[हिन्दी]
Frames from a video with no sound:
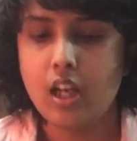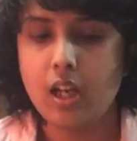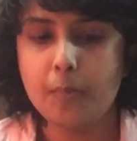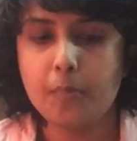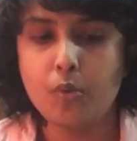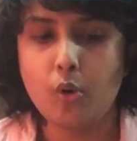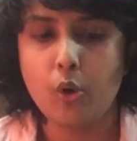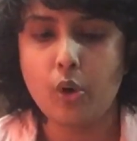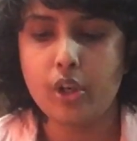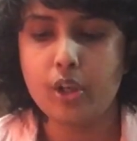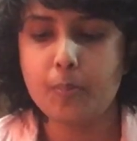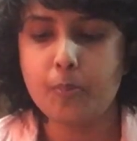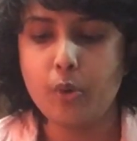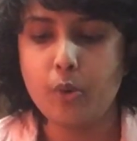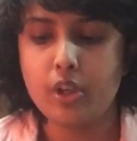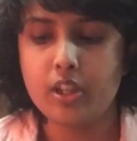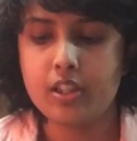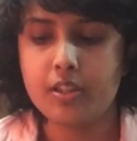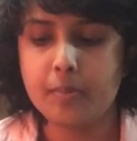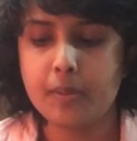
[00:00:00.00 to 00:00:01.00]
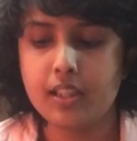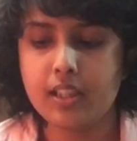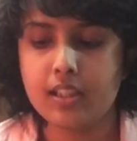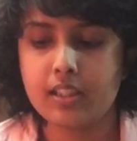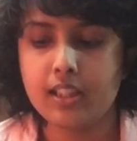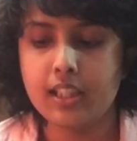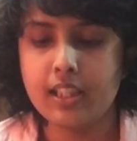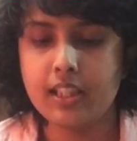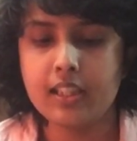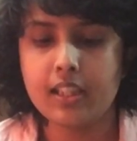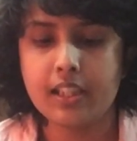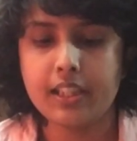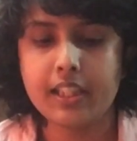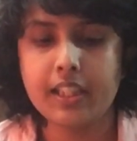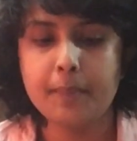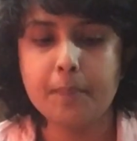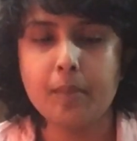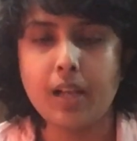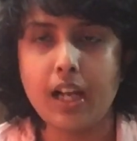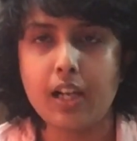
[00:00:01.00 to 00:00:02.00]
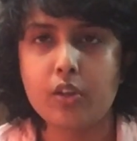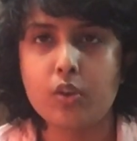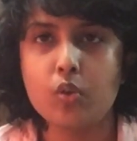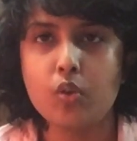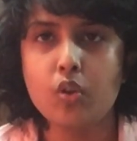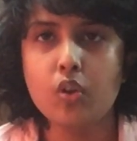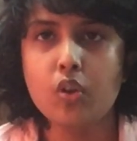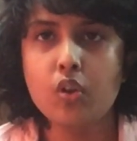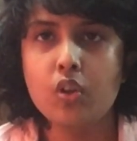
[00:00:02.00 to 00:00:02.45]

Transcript: हम कॉर्नर पॉइंट्स में रखते हैं ताकि ब्लैक को